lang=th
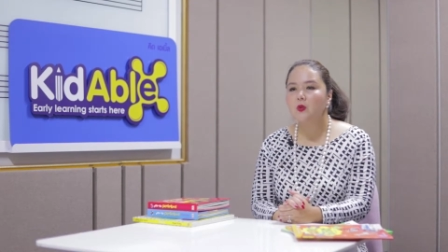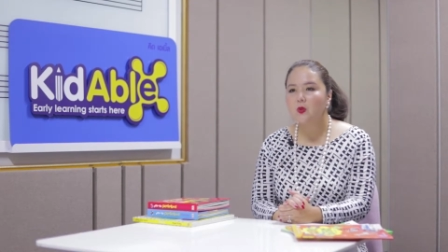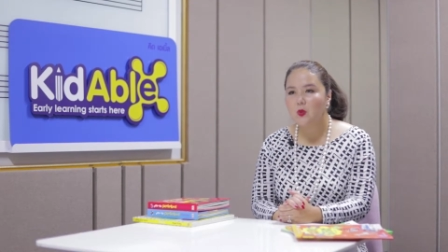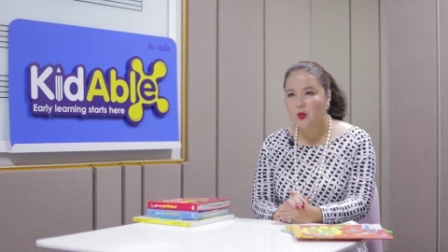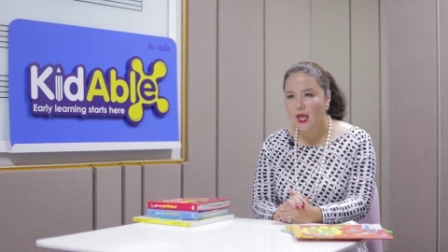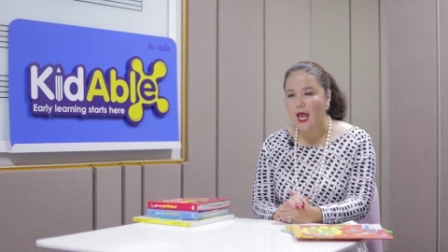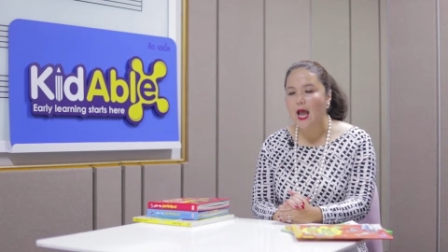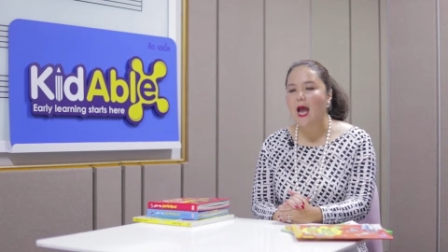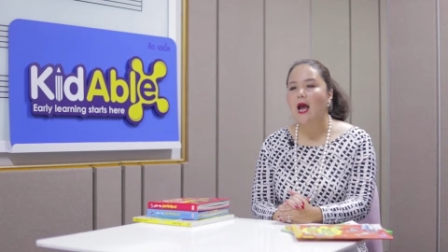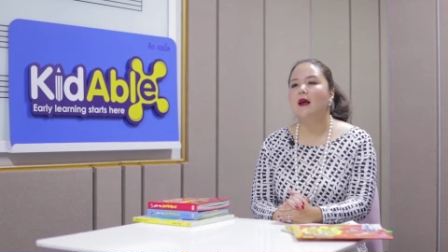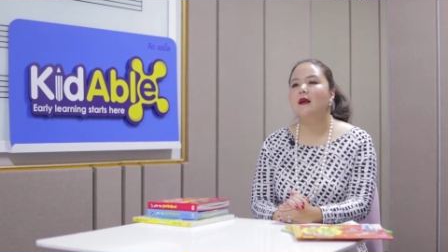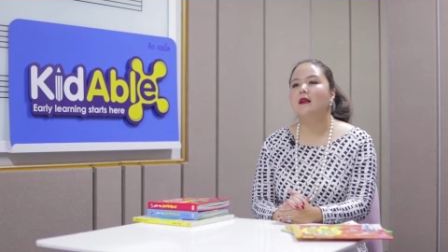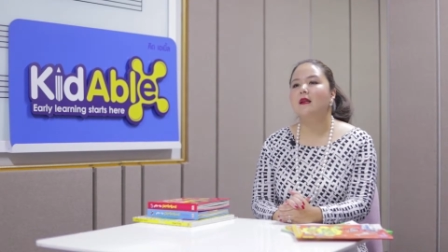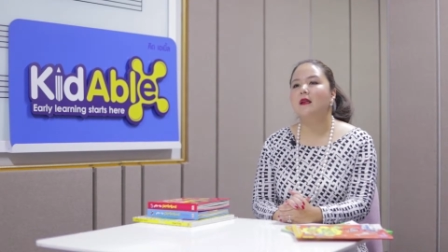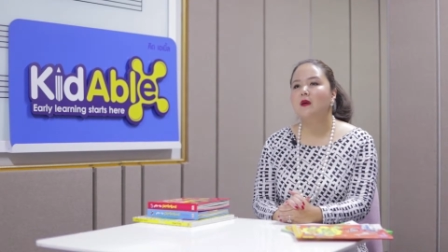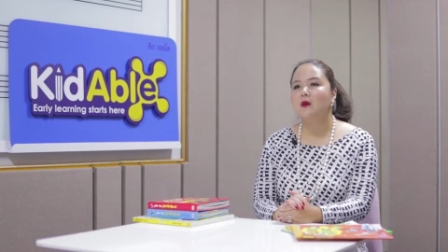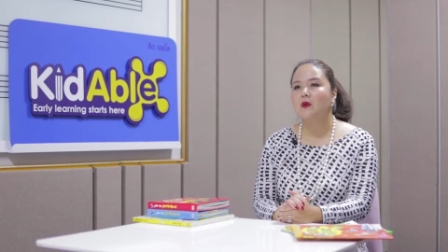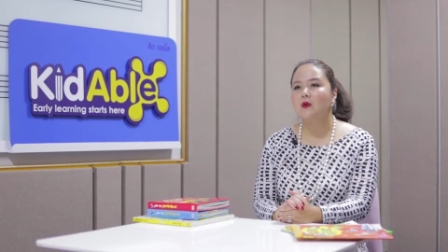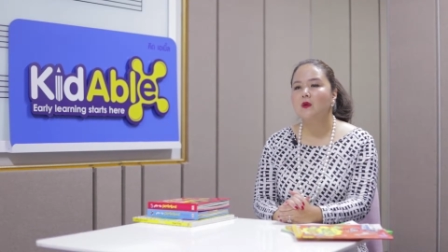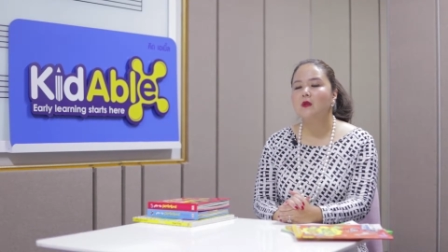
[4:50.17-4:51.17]
ทุกๆอย่าง
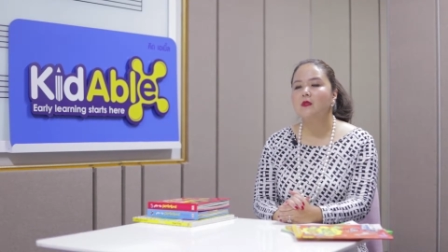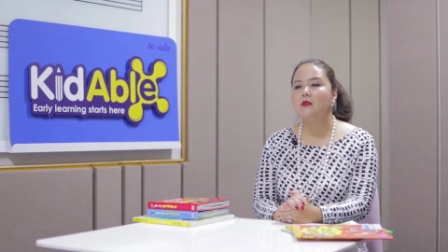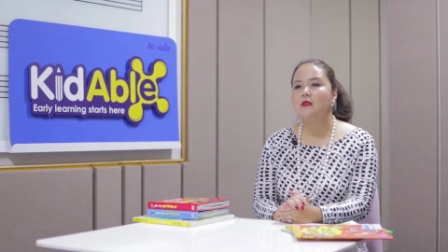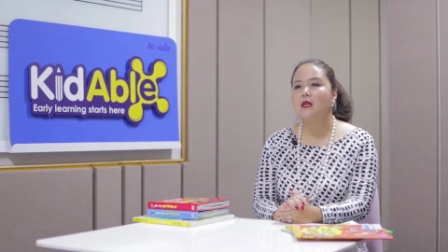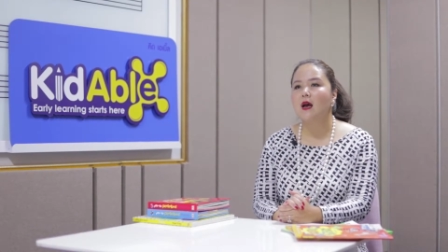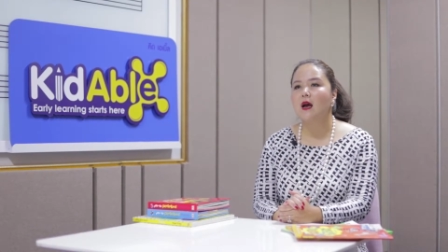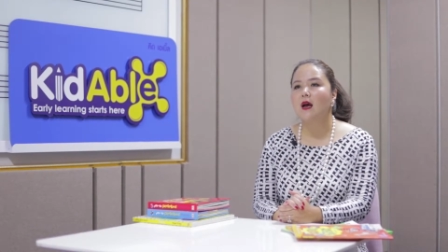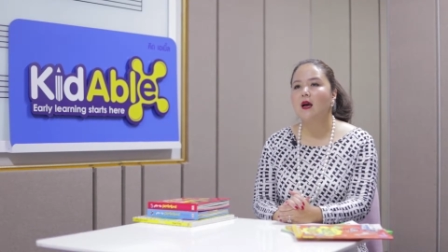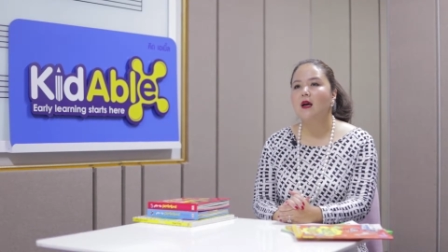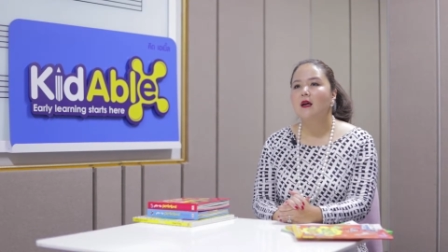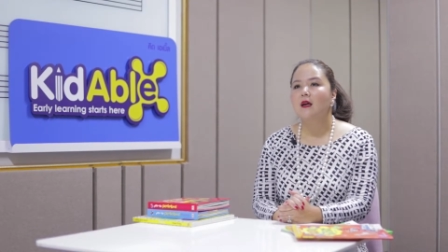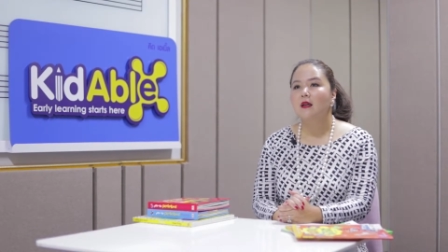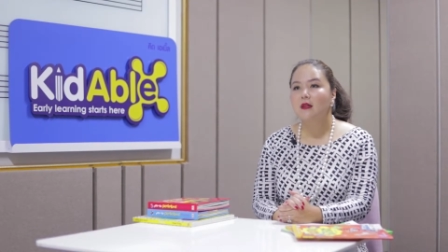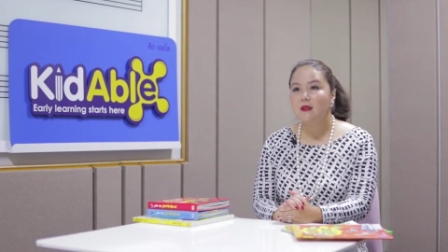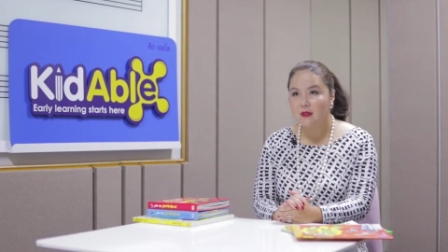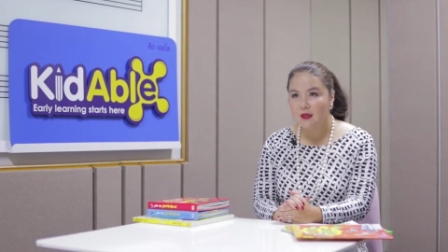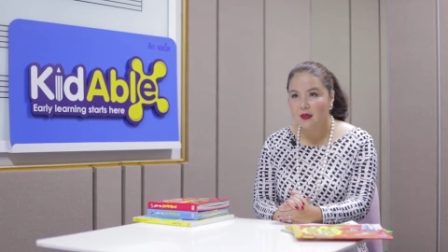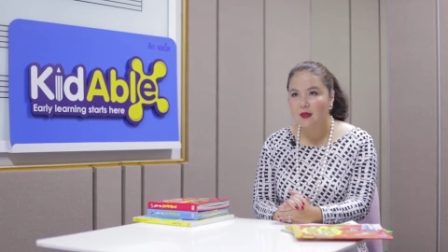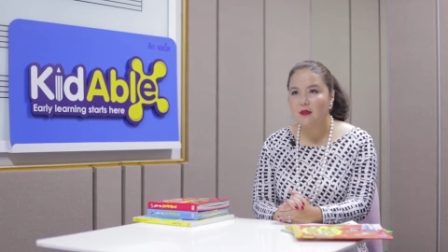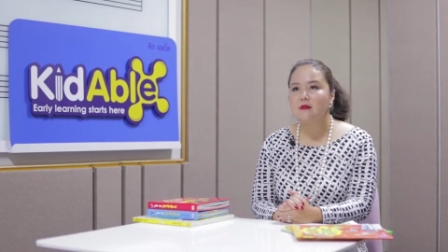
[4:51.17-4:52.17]
แล้วเขาก็จะ
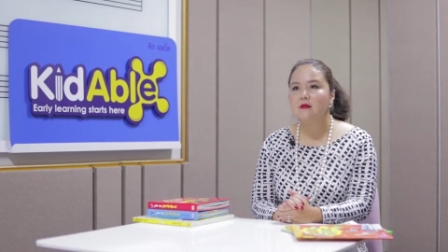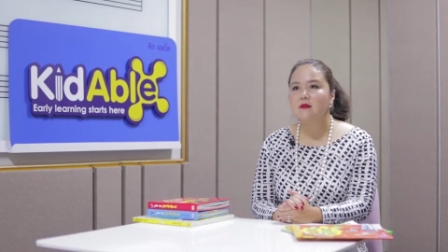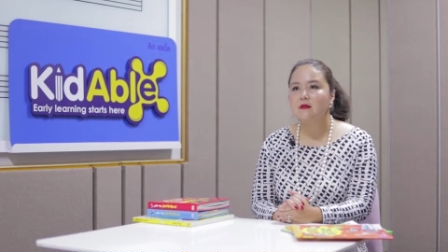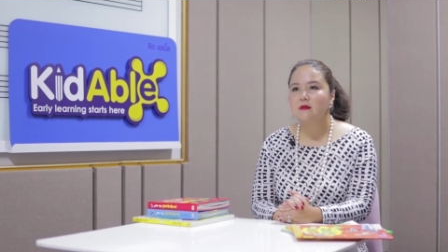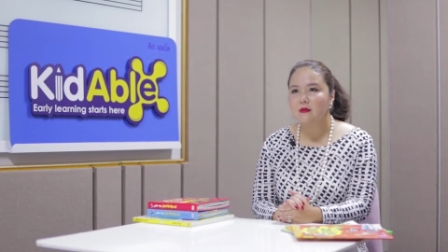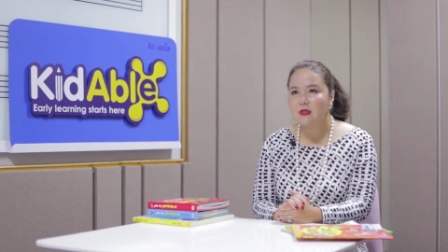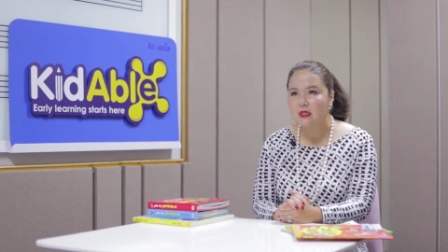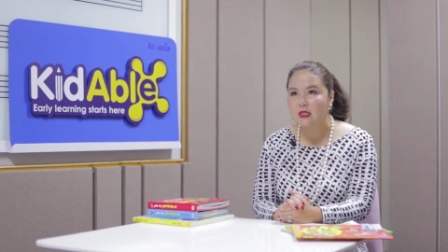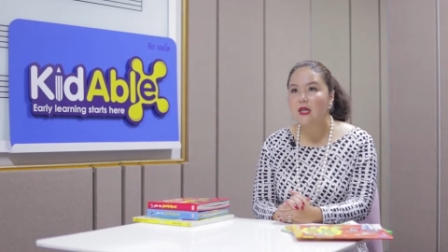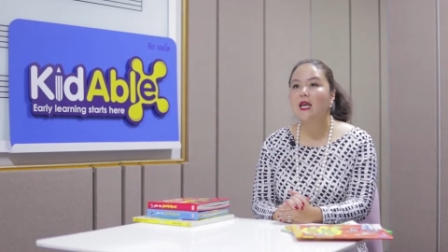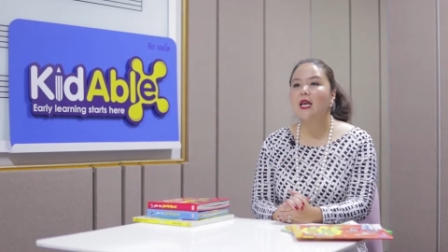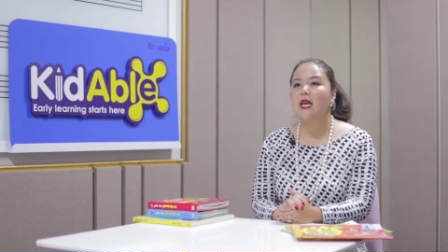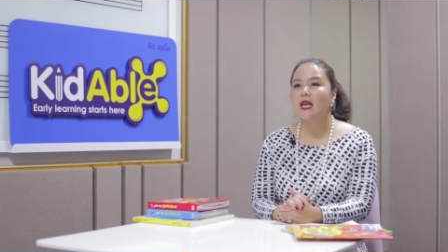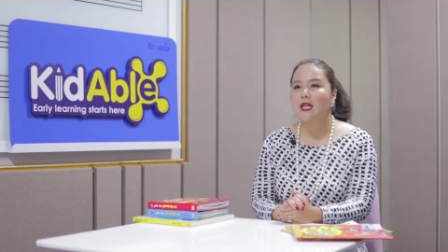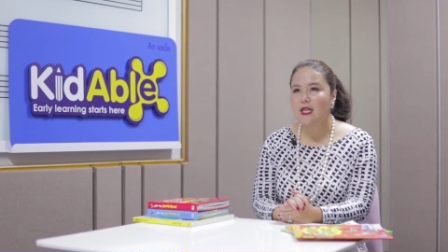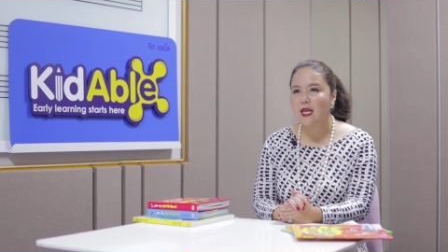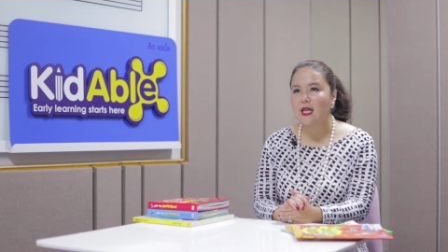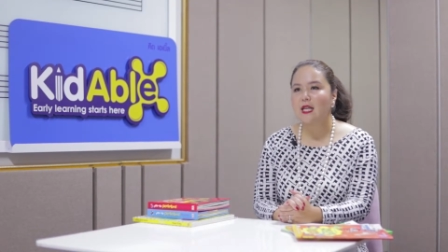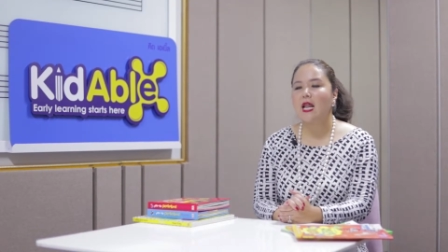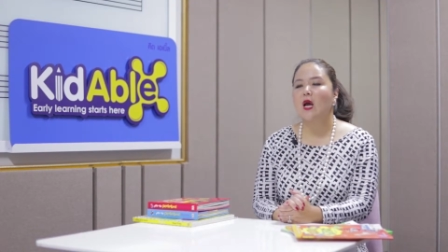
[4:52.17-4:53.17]
เลือกเอ
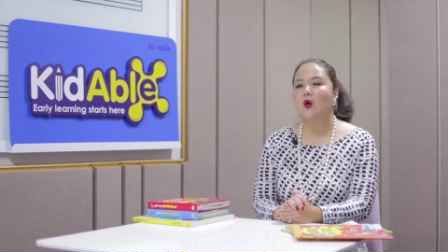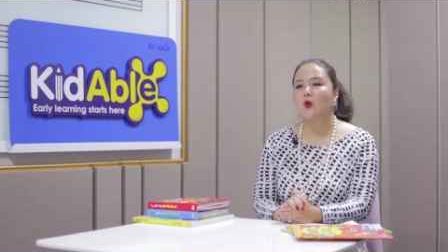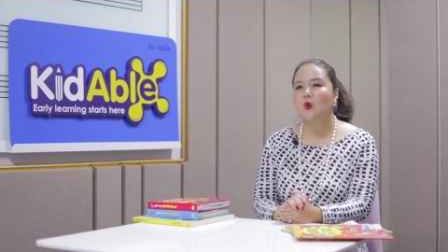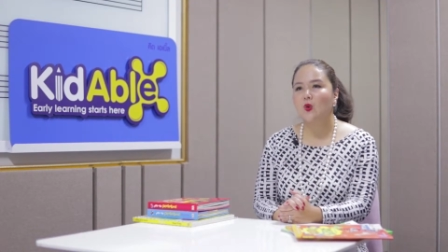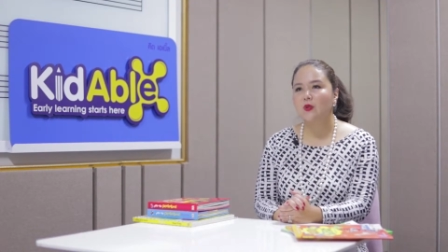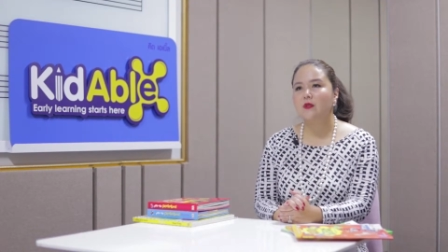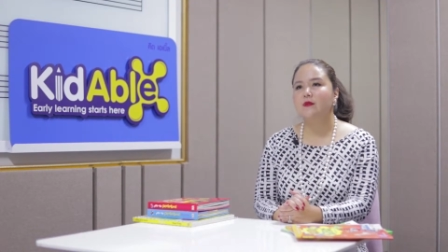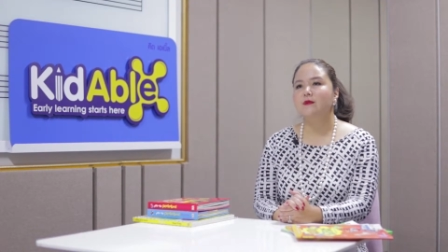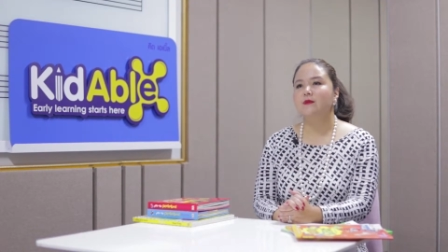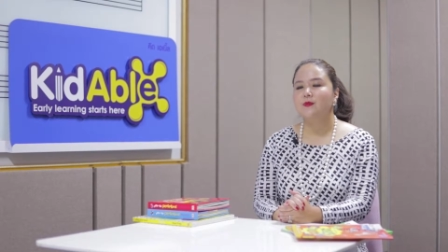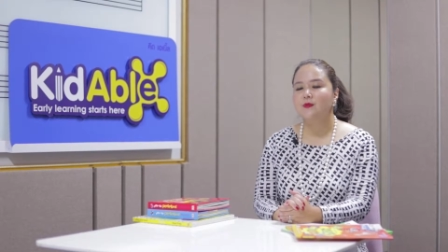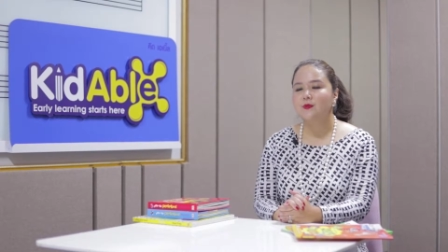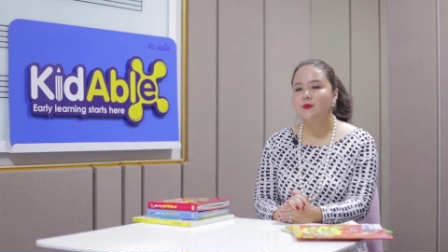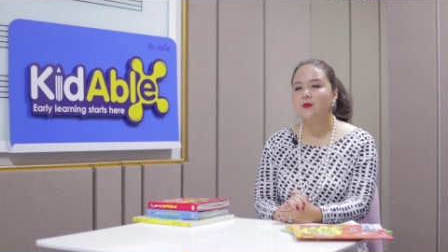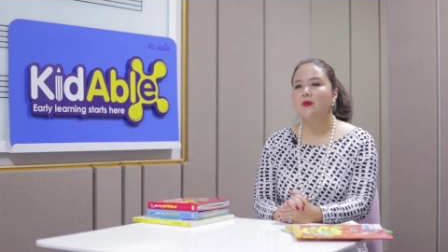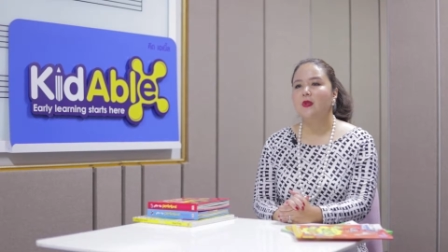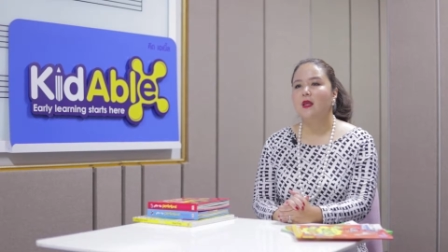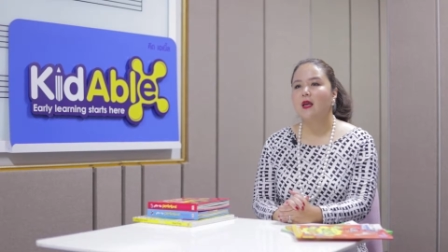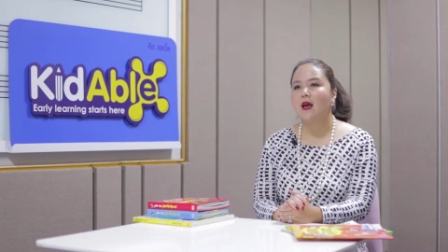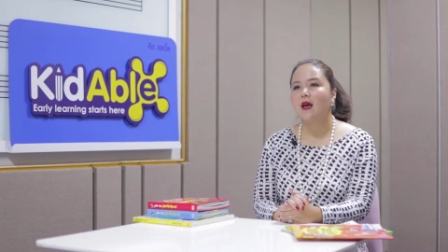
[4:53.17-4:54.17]
งในอนาคต
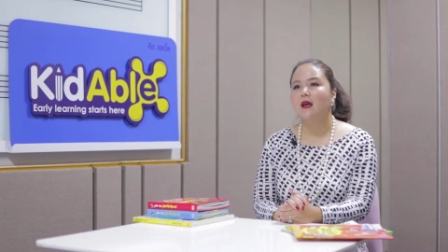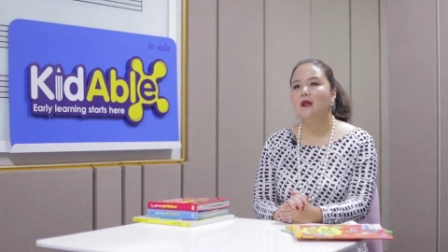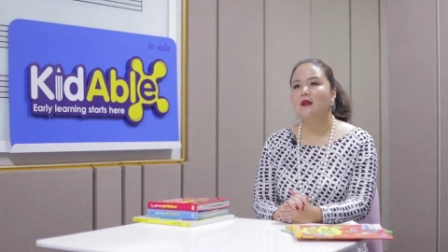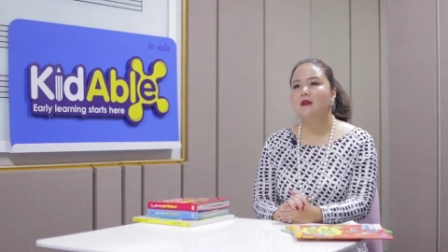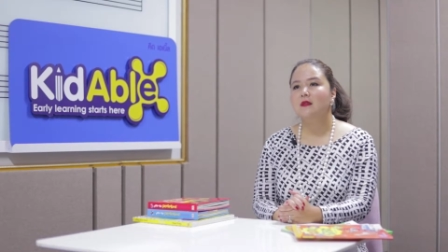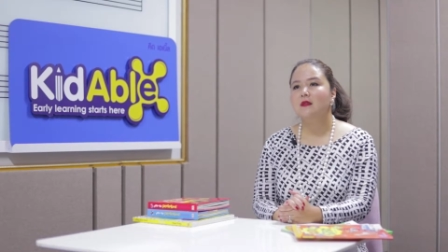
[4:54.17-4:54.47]
ค่ะ